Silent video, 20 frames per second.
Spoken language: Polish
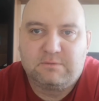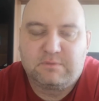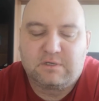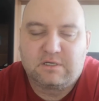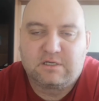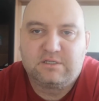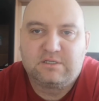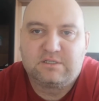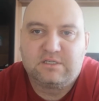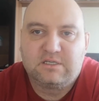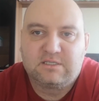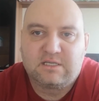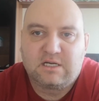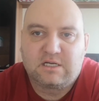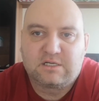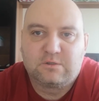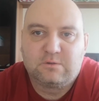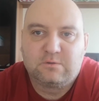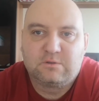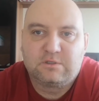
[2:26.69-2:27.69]
praktycznie
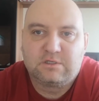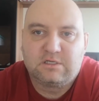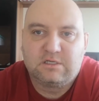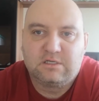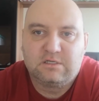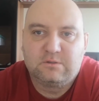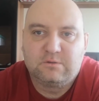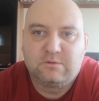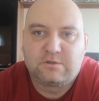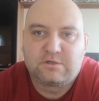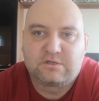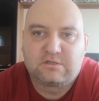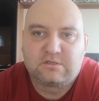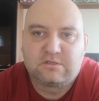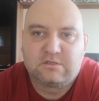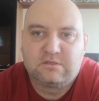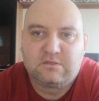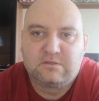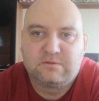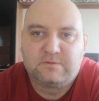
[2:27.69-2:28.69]
zaczął się już
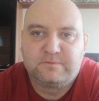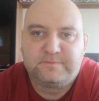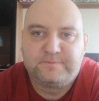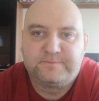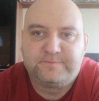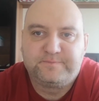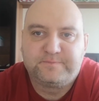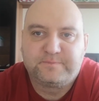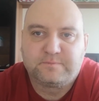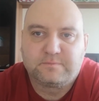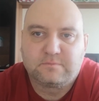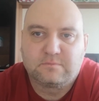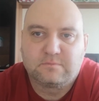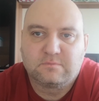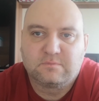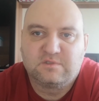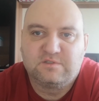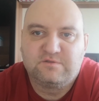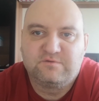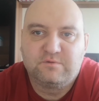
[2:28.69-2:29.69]

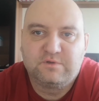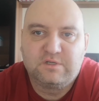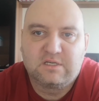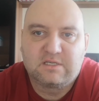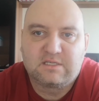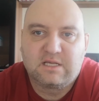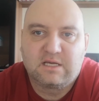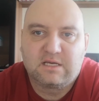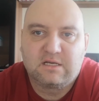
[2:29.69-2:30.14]
20.